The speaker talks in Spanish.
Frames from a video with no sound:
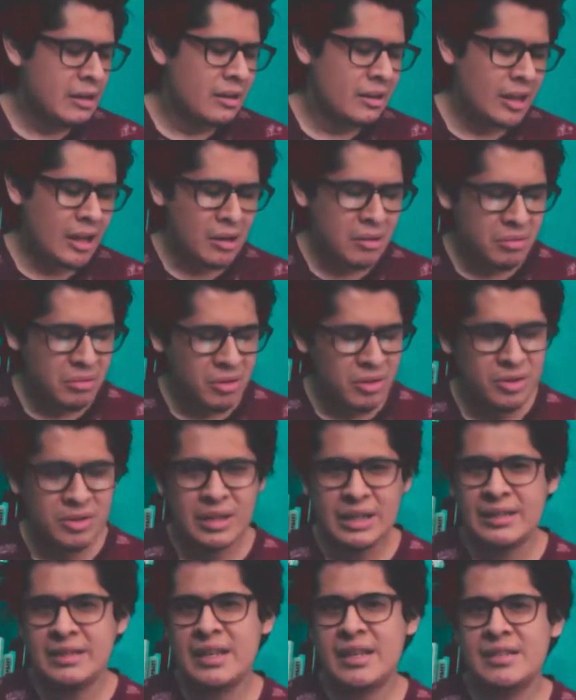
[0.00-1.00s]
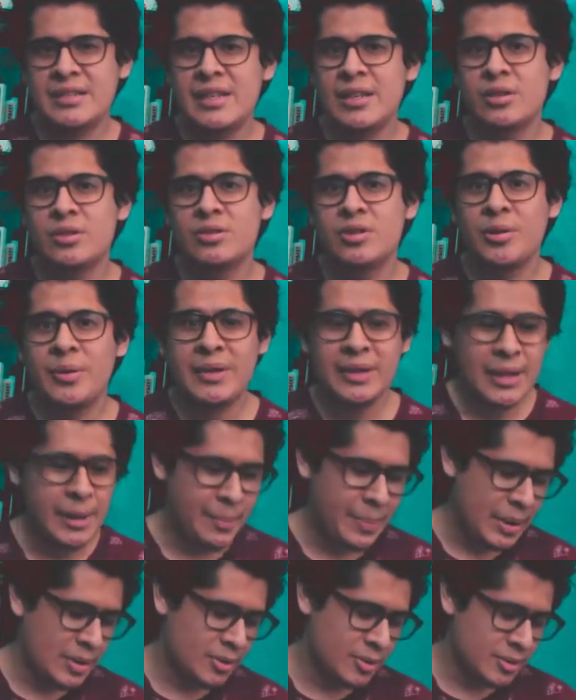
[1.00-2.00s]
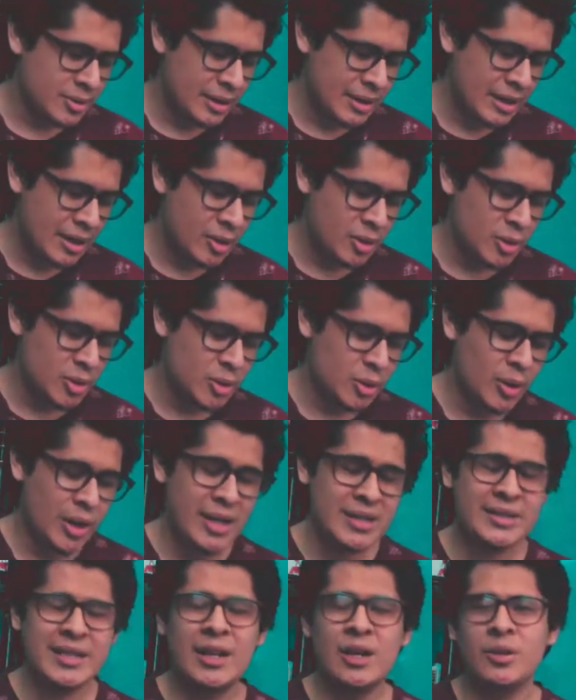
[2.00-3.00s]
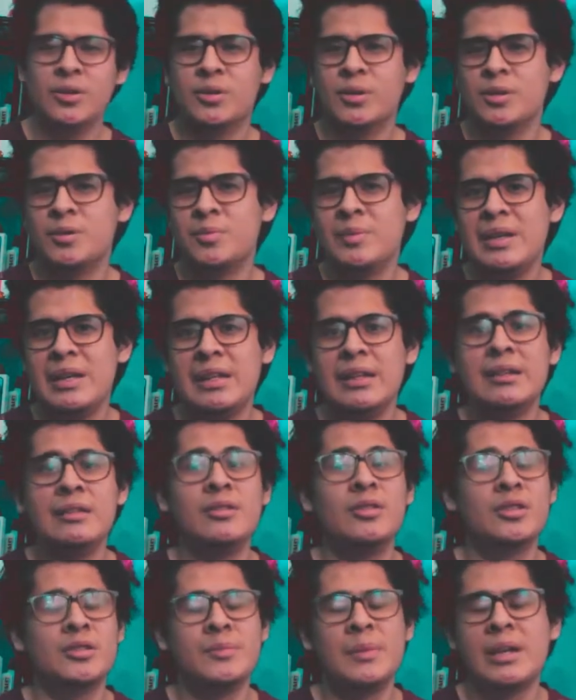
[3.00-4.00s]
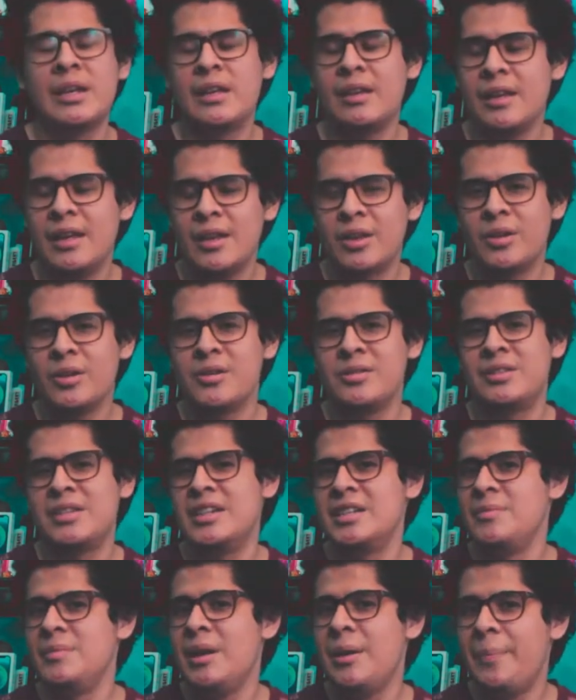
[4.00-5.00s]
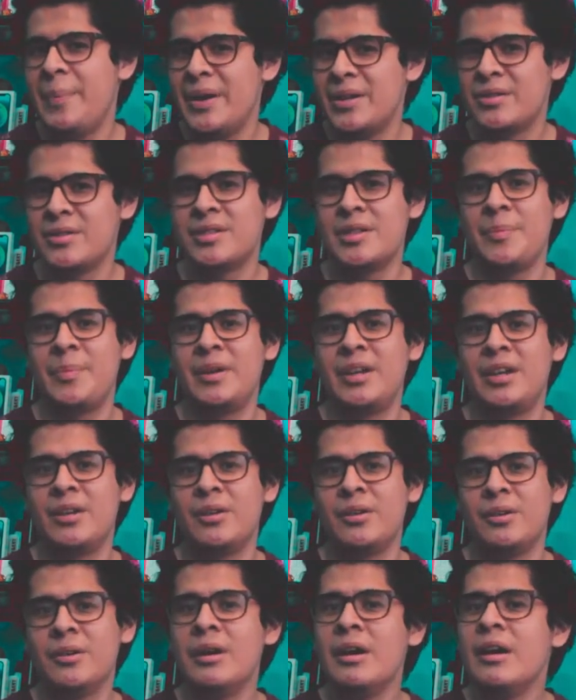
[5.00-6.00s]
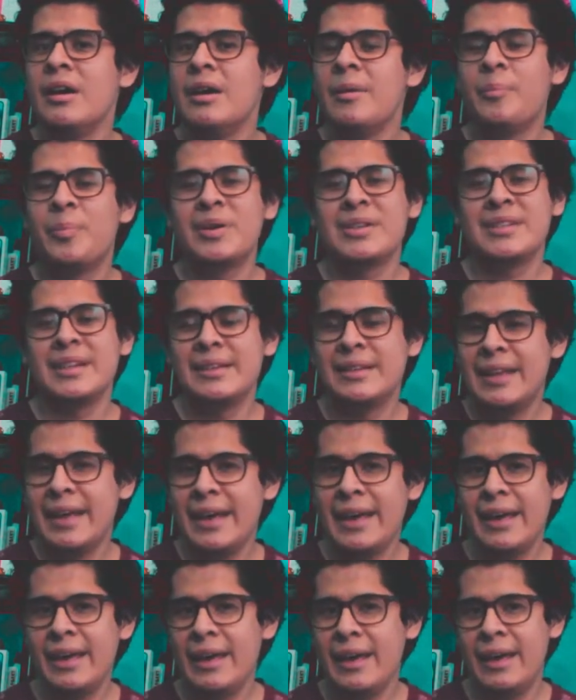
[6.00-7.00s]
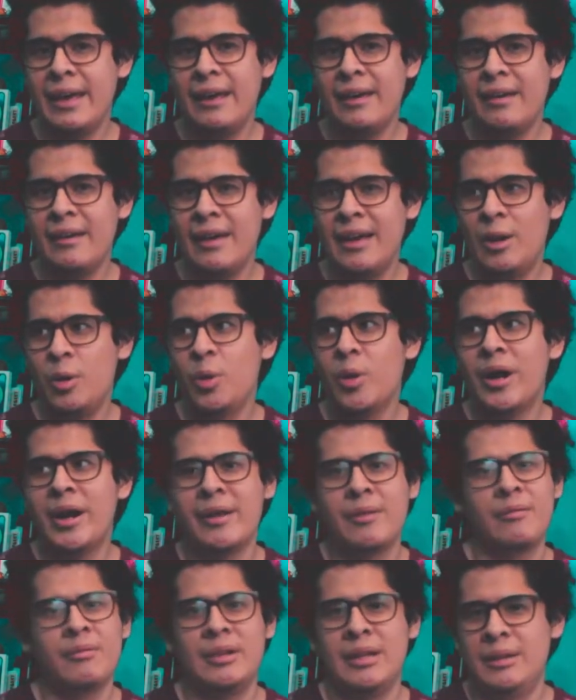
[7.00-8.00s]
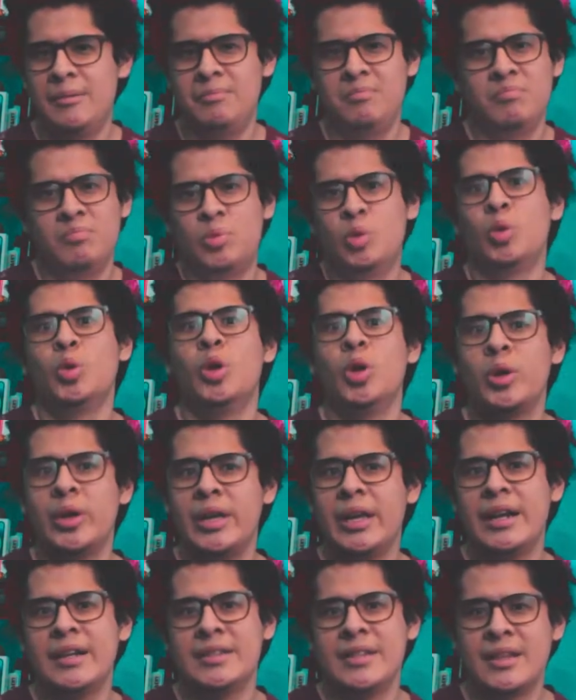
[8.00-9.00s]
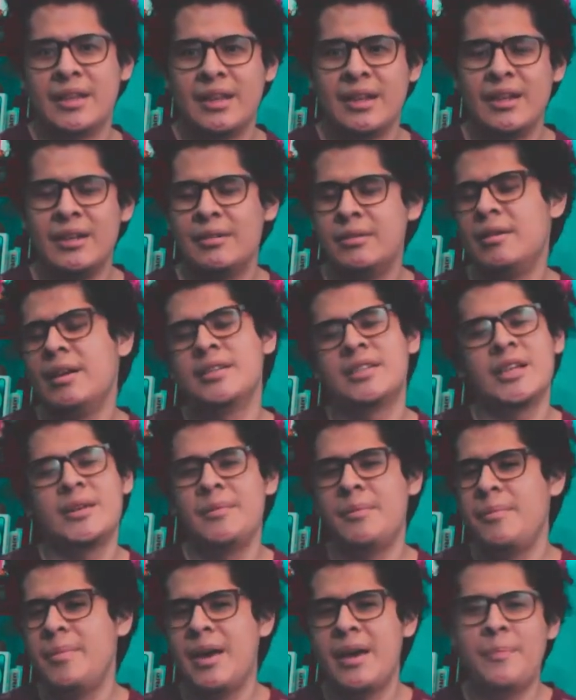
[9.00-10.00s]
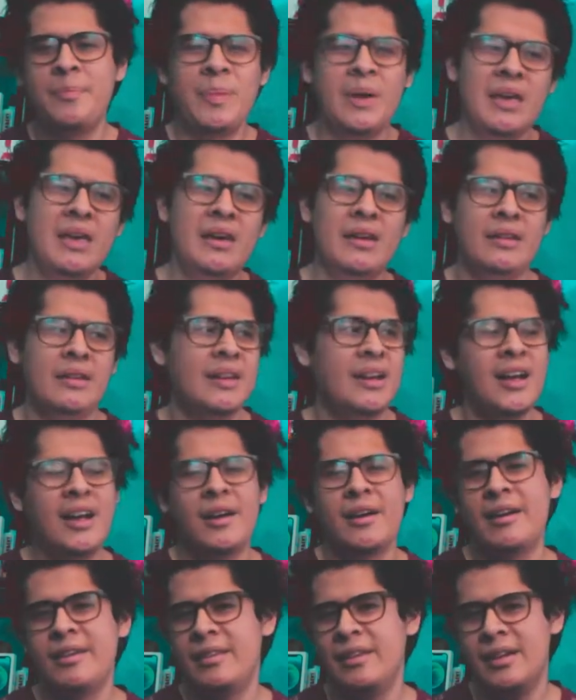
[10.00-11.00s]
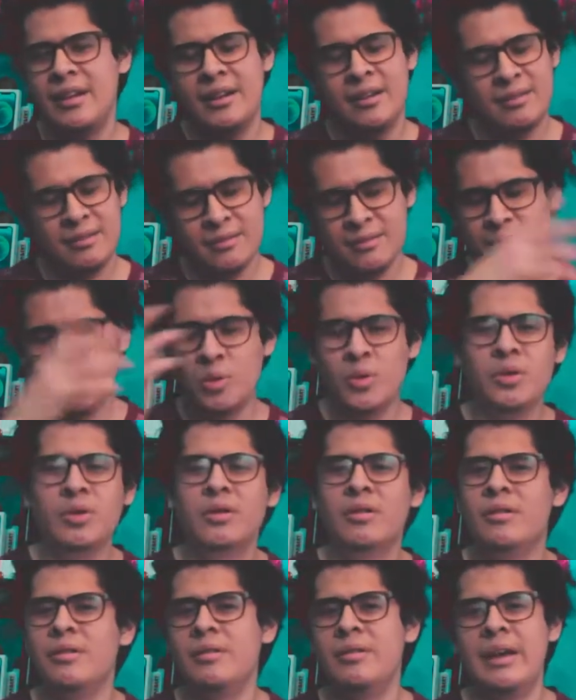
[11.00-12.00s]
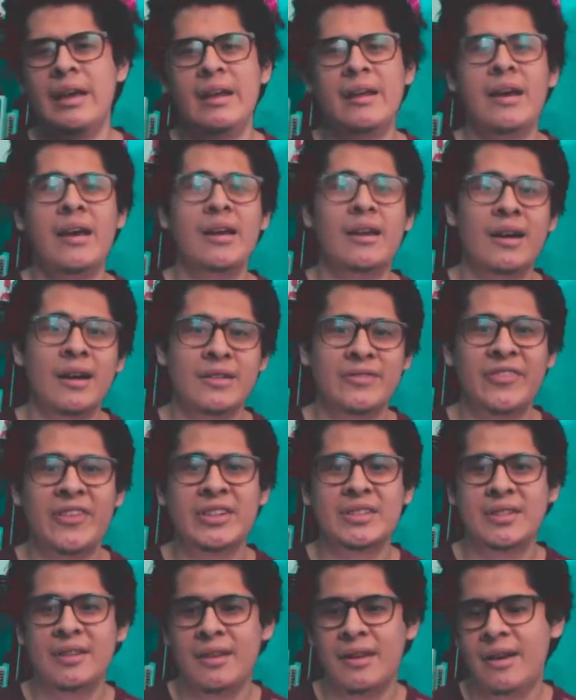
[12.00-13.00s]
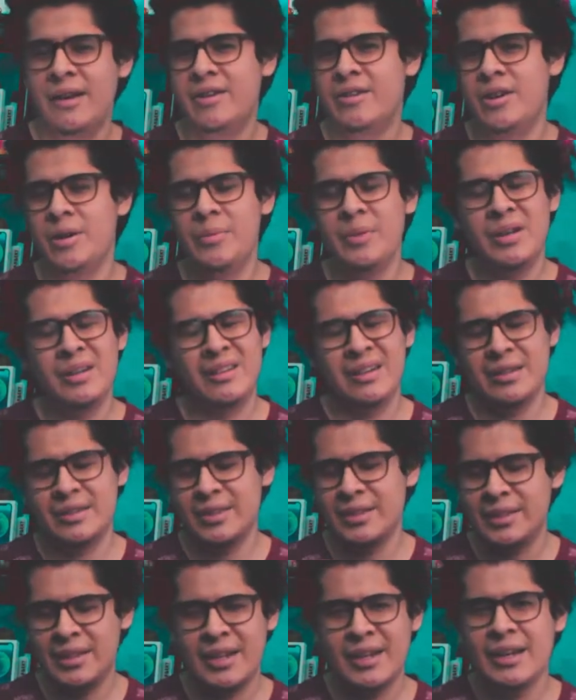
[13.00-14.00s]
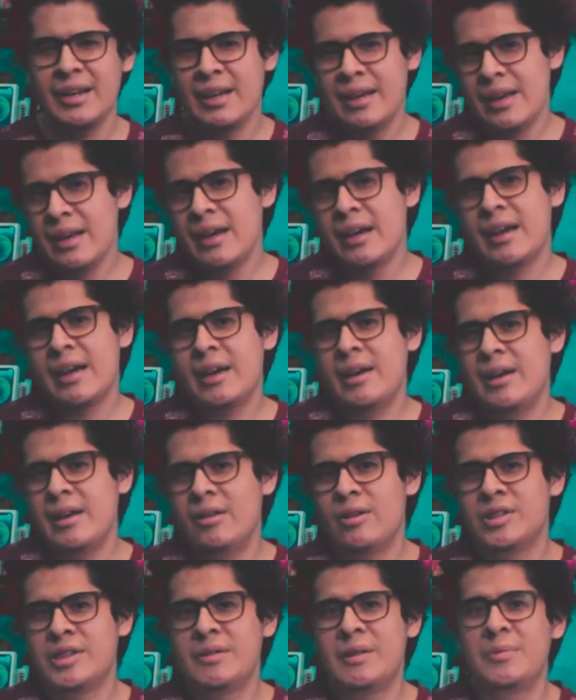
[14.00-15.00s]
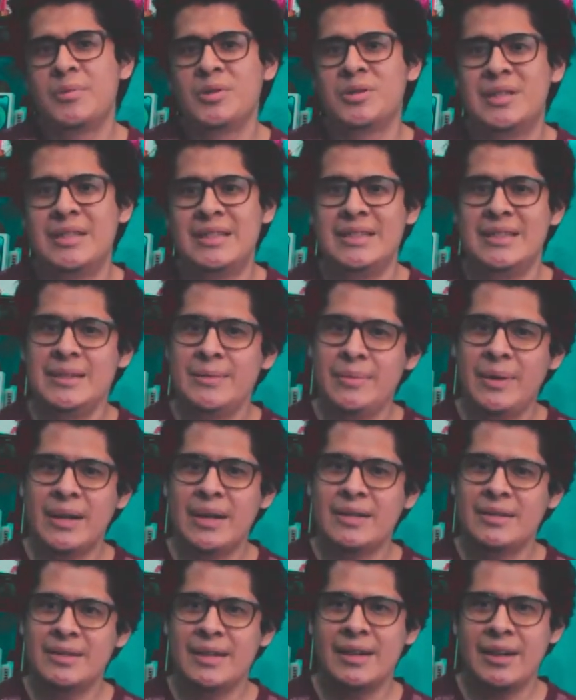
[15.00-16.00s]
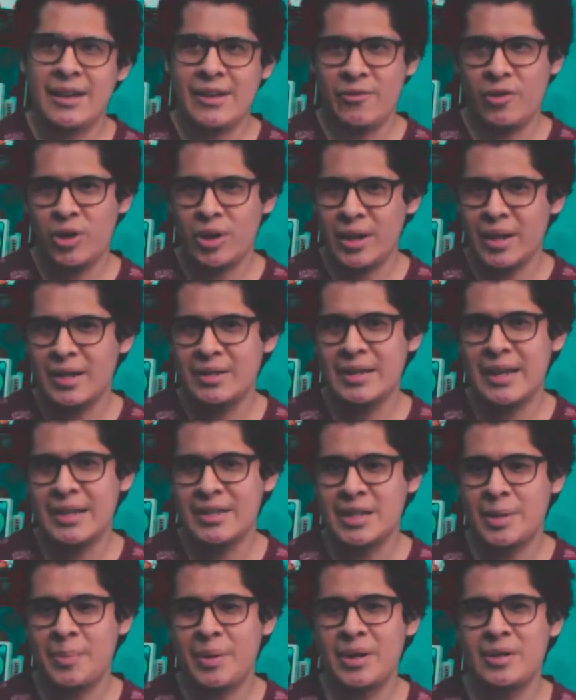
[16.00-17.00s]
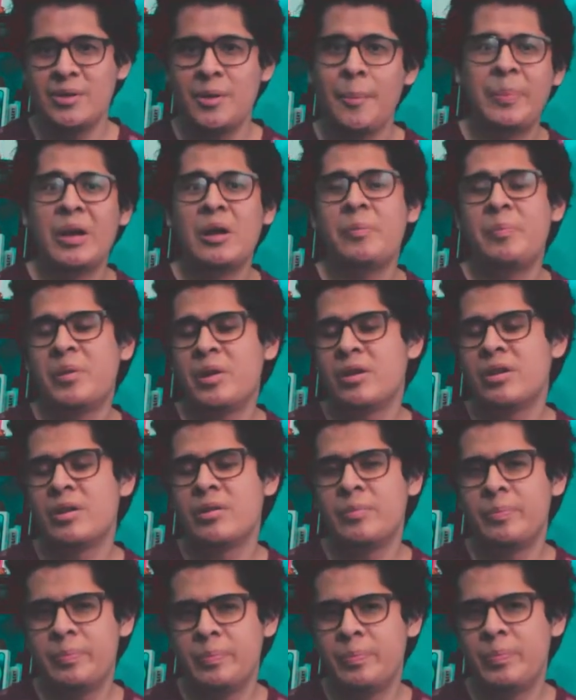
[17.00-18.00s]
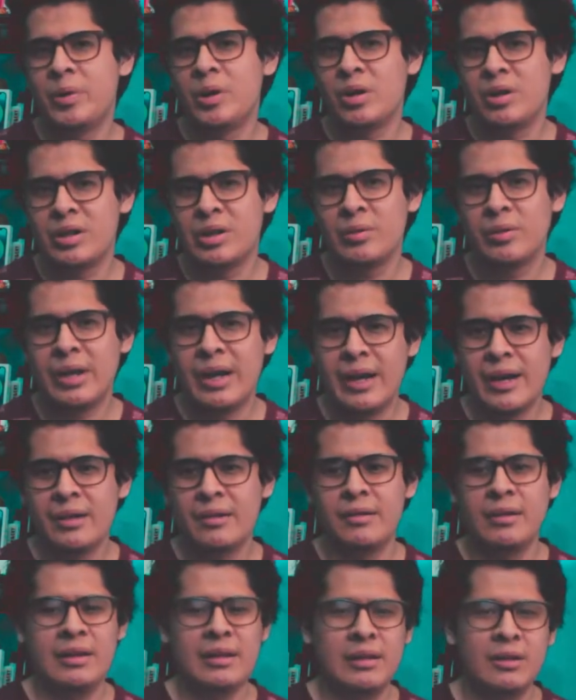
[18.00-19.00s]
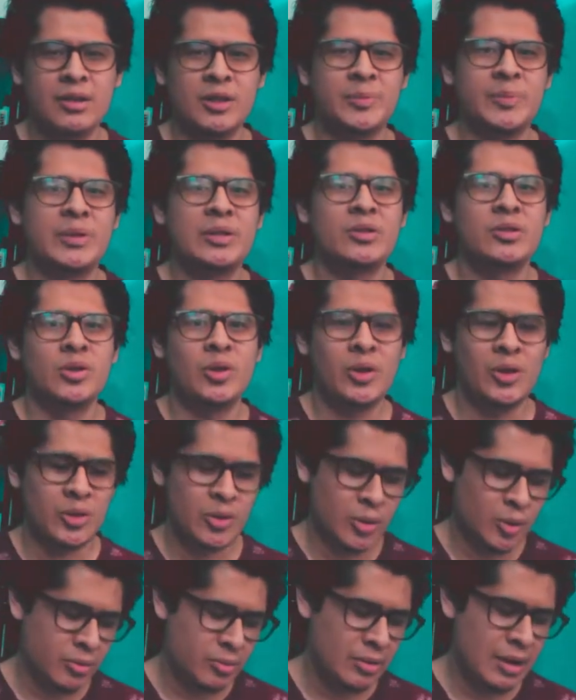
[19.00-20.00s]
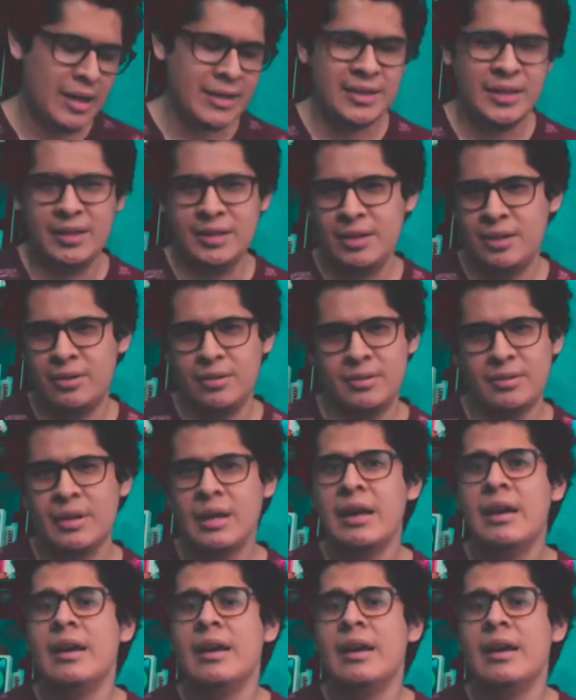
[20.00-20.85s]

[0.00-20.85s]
de unos 690 pesos, incluso hasta los 2000, 2500, 3000 pesos, dependiendo pues de eh, el lugar donde tú lo quieras adquirir, ya saben, VIP, general, general 1, el, la fase de early beer, etcétera, que no sabemos si sí van a estar enfocadas a este precio, pero por lo, regular eh, los precios son, son así, chicos.